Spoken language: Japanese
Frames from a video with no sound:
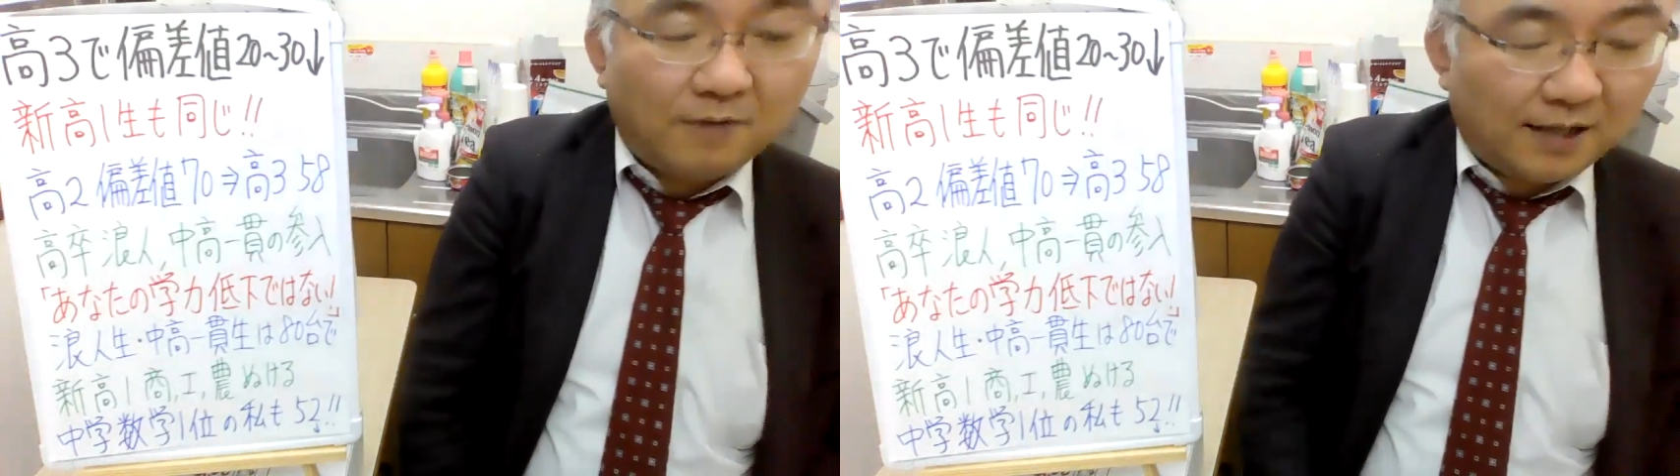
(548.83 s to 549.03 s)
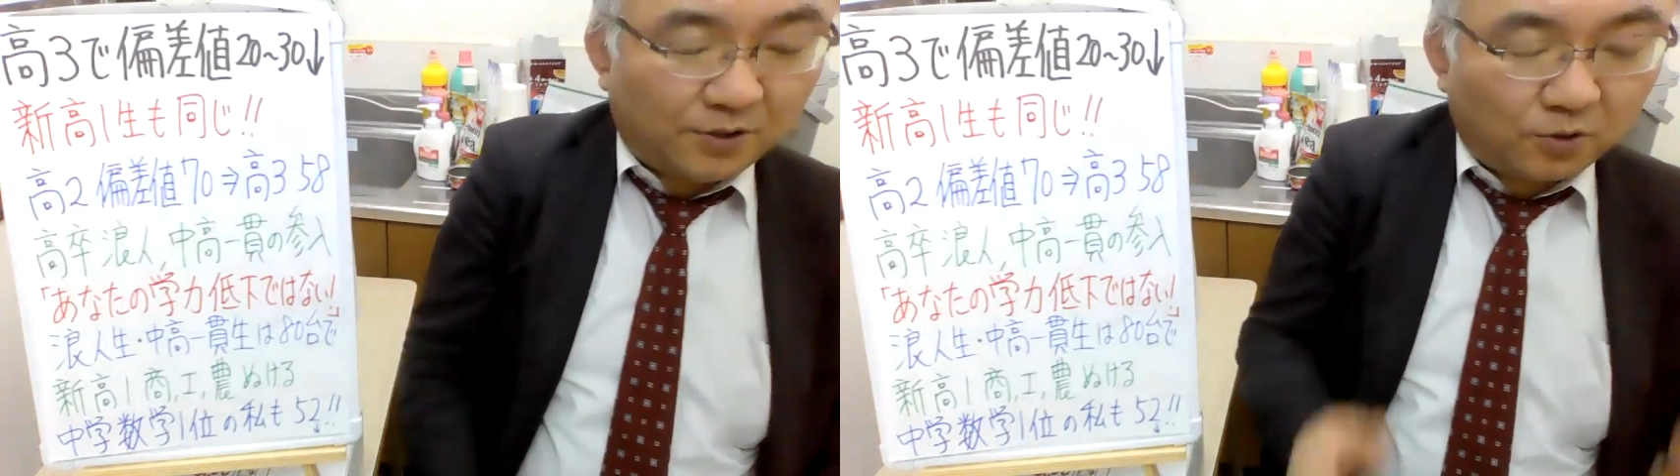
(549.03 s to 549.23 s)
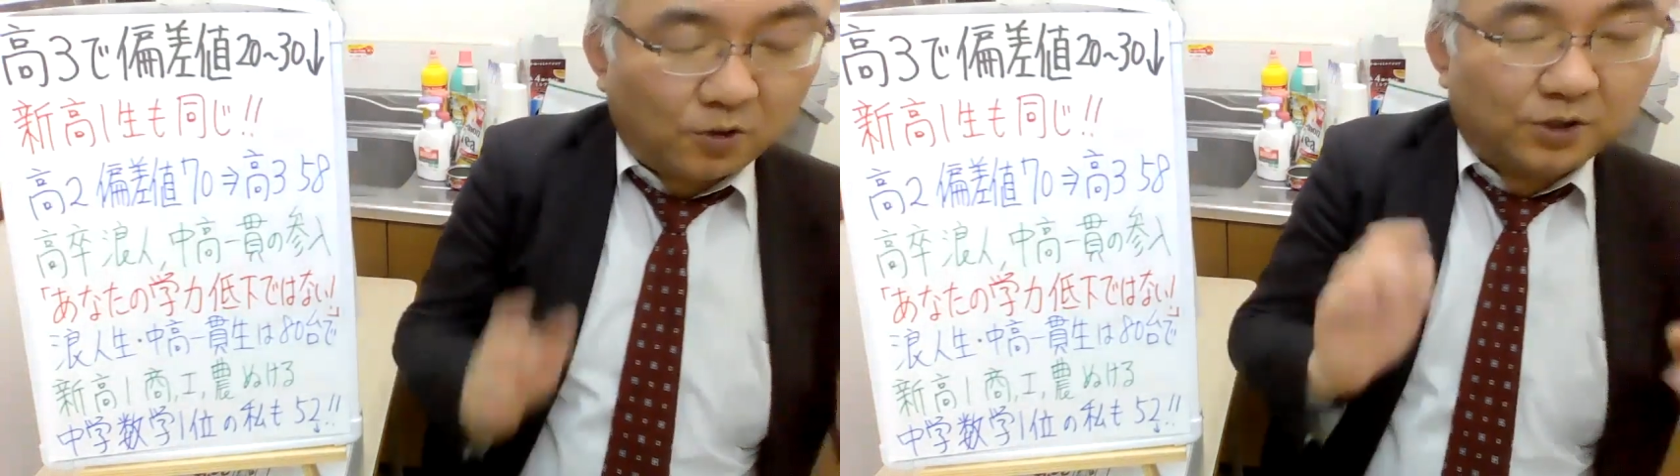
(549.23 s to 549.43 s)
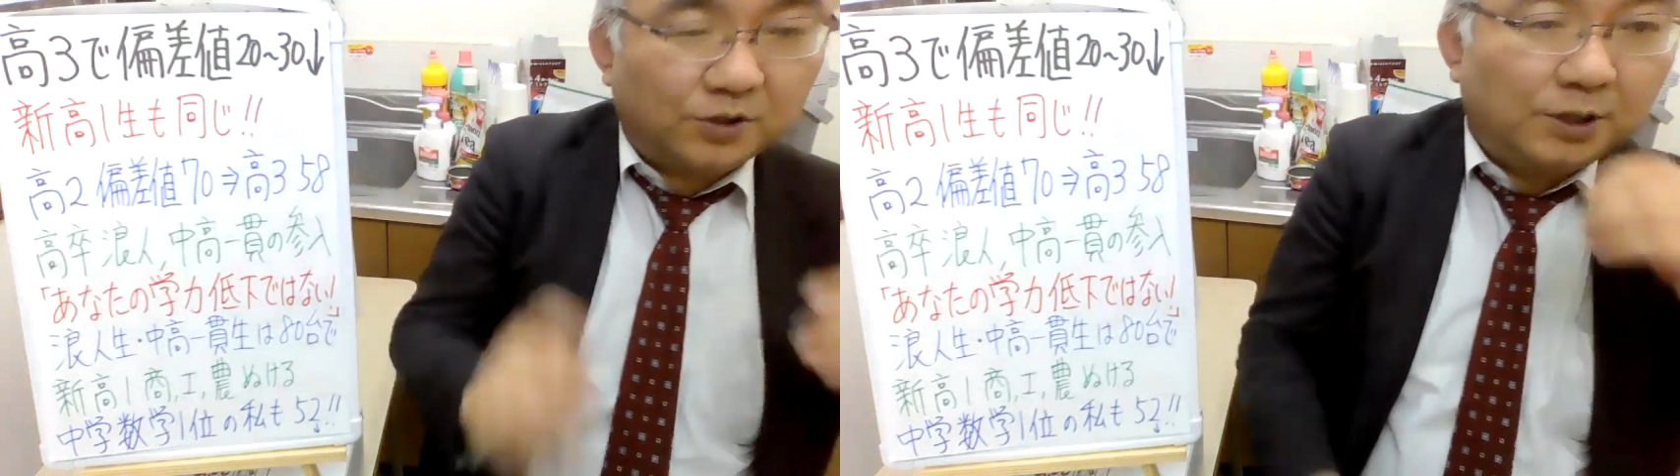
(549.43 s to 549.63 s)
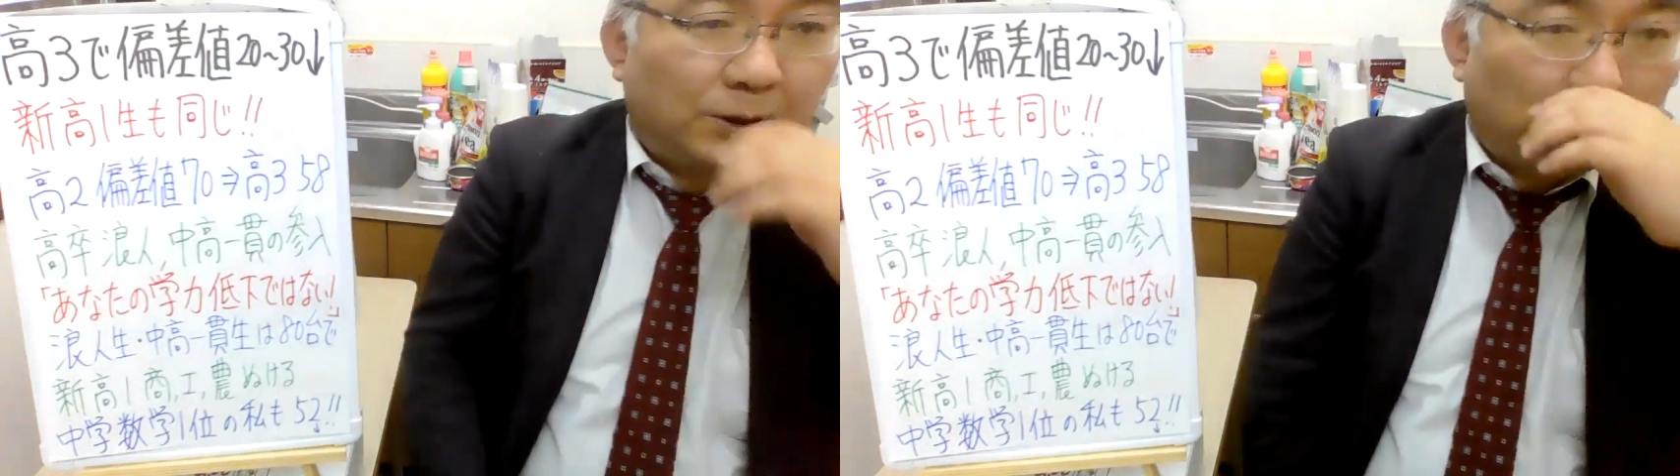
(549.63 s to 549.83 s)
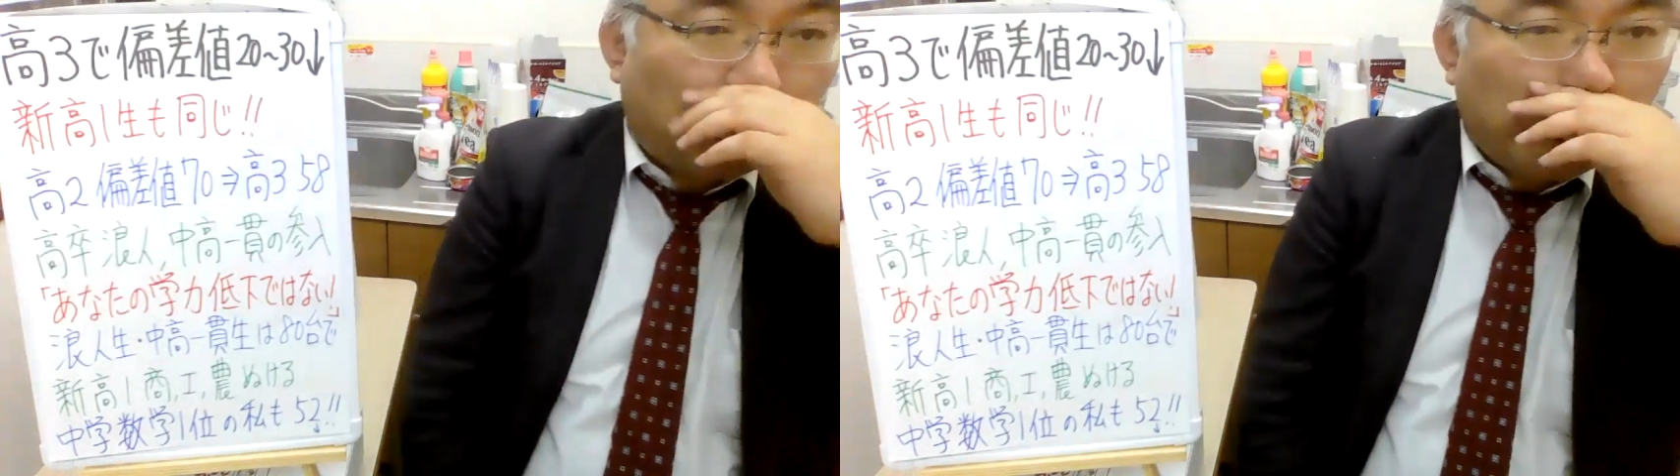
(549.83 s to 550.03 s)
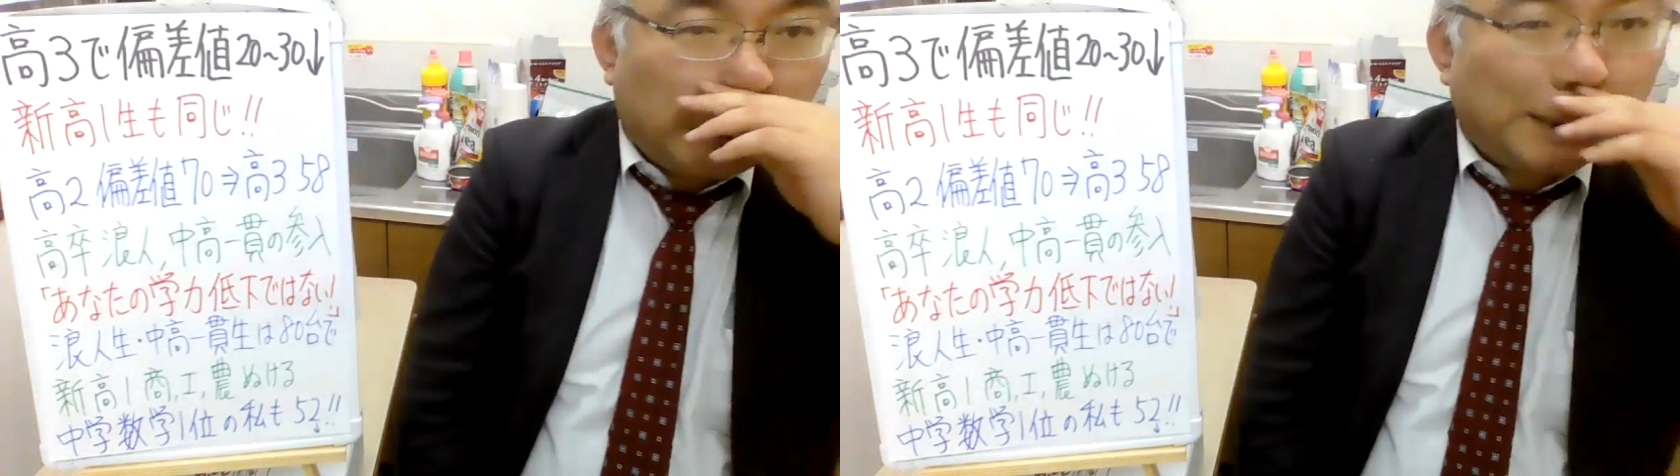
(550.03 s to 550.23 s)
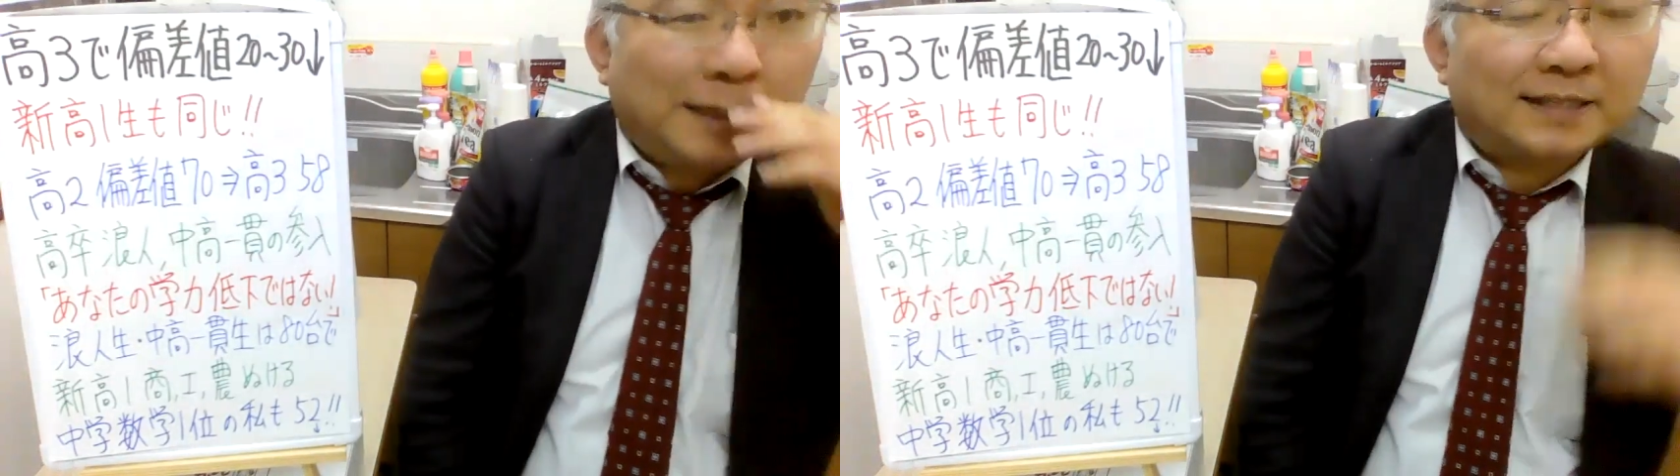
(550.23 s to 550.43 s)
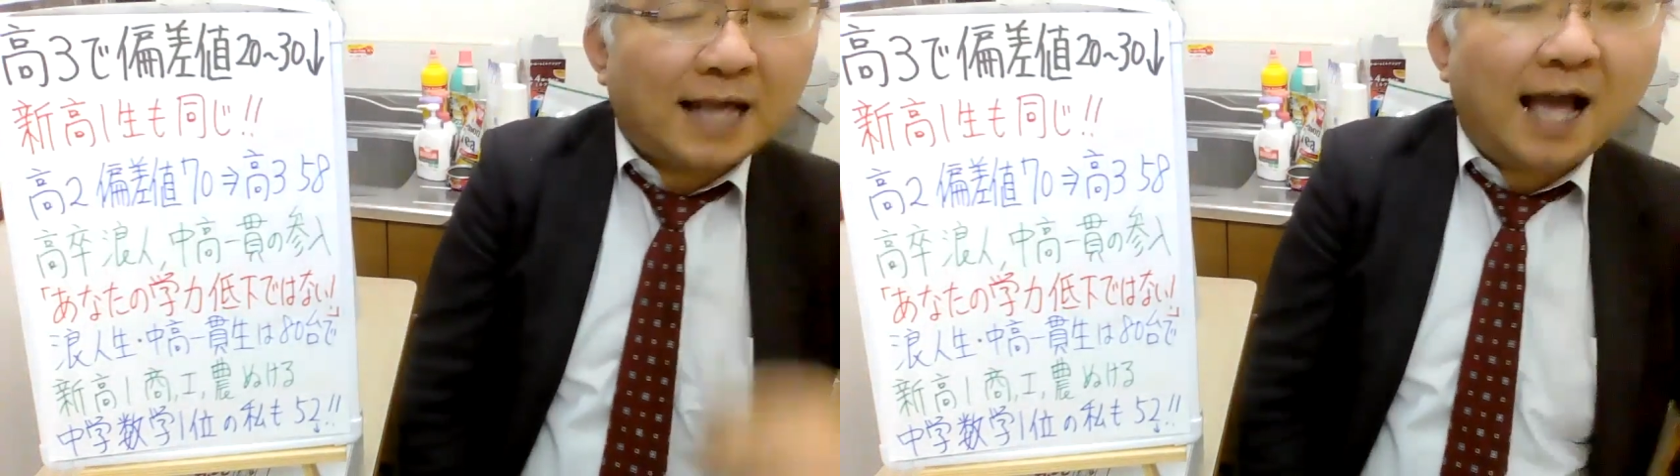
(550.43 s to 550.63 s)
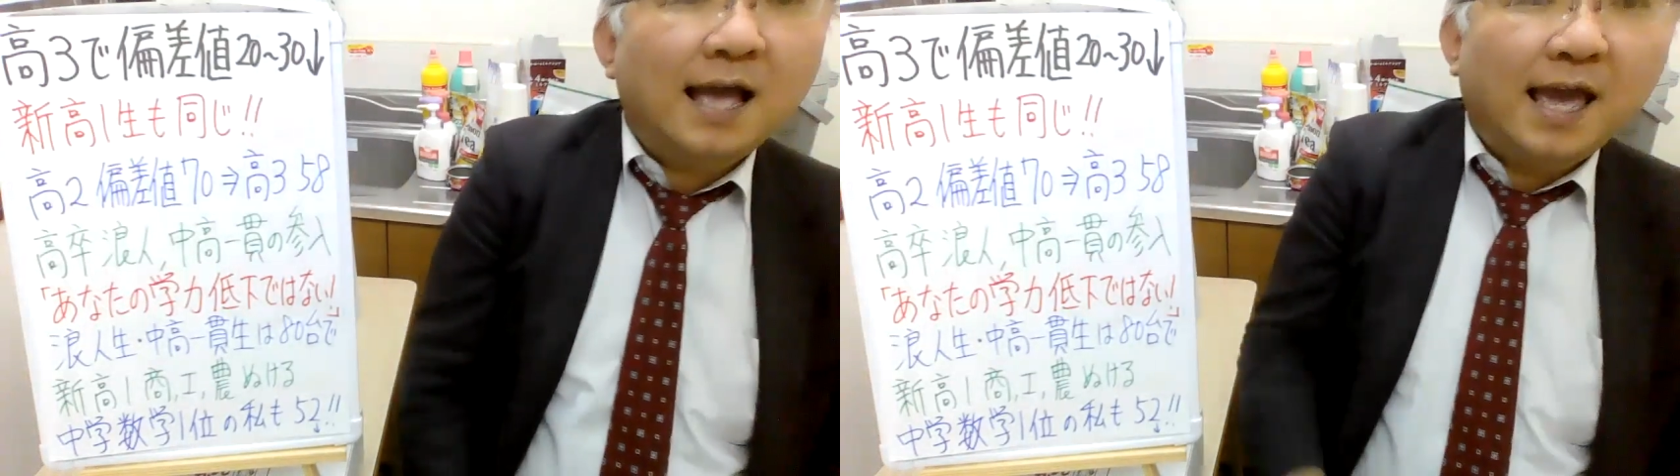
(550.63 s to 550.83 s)
はちょっと注意しとってほしいんで
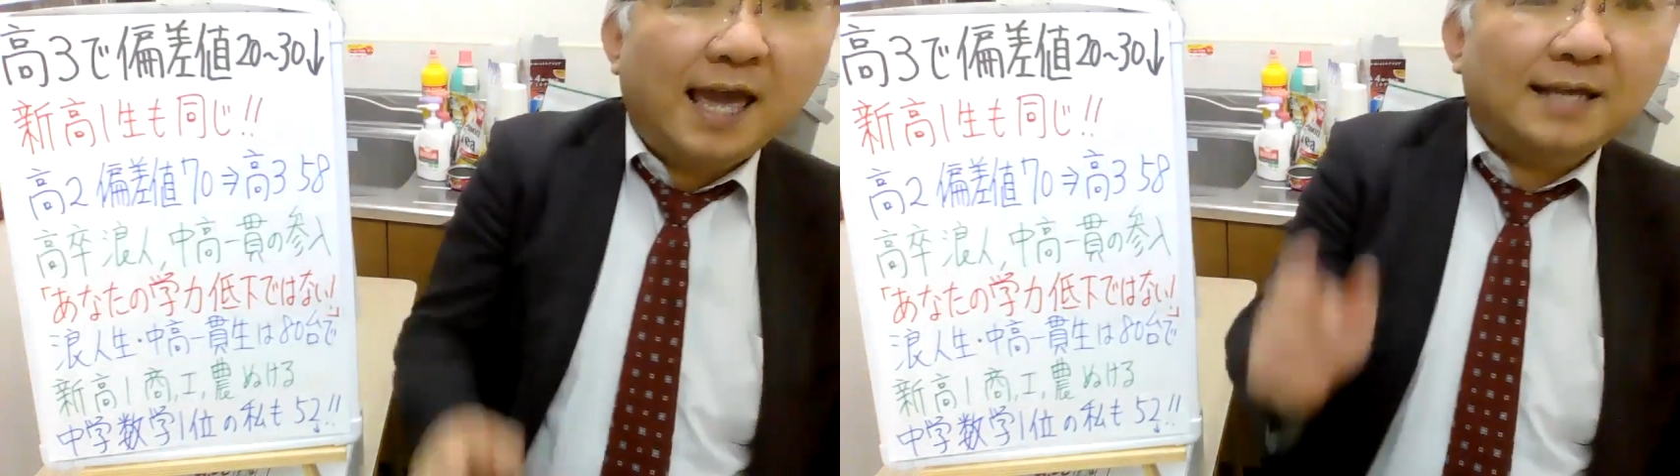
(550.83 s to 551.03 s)
すが